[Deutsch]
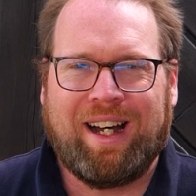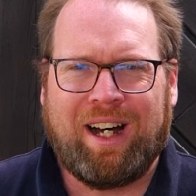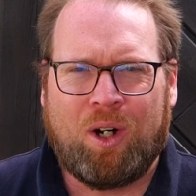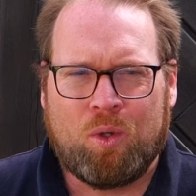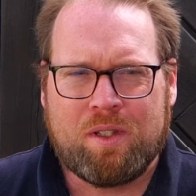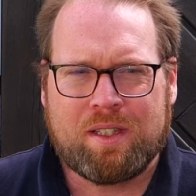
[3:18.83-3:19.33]

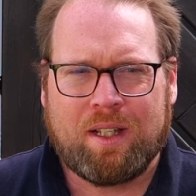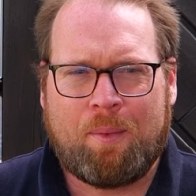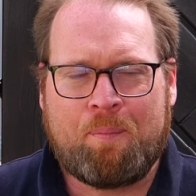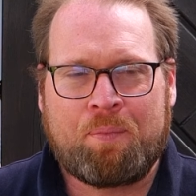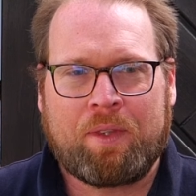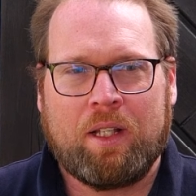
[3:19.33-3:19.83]

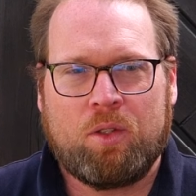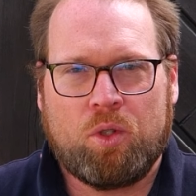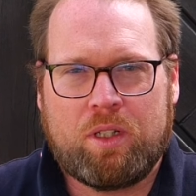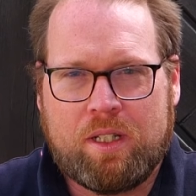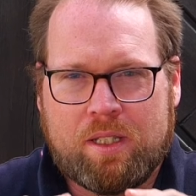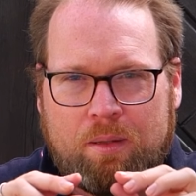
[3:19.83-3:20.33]
außer
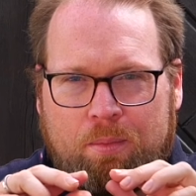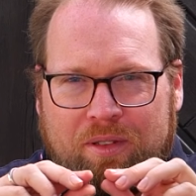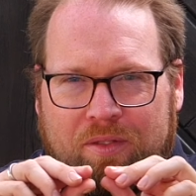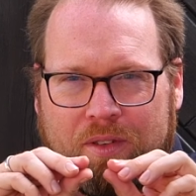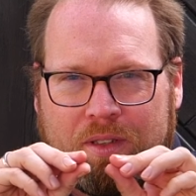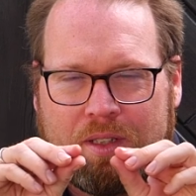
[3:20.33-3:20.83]
durch diese,
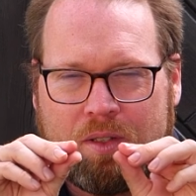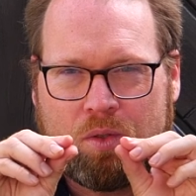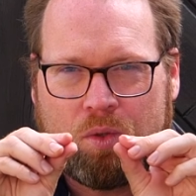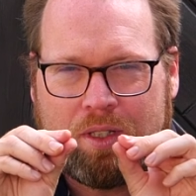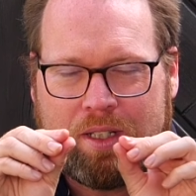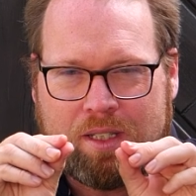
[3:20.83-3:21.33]

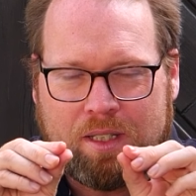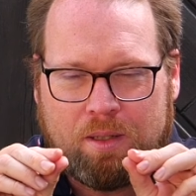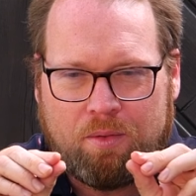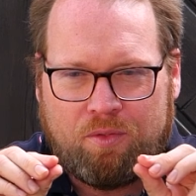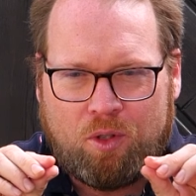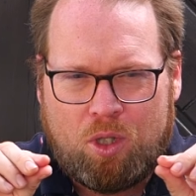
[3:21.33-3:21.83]
durch
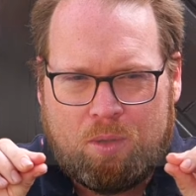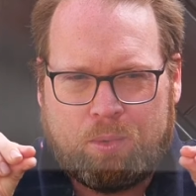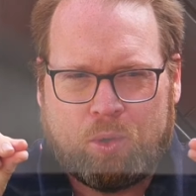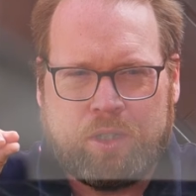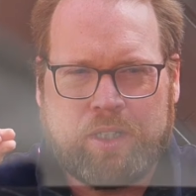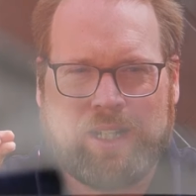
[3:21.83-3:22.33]
diese Wölbung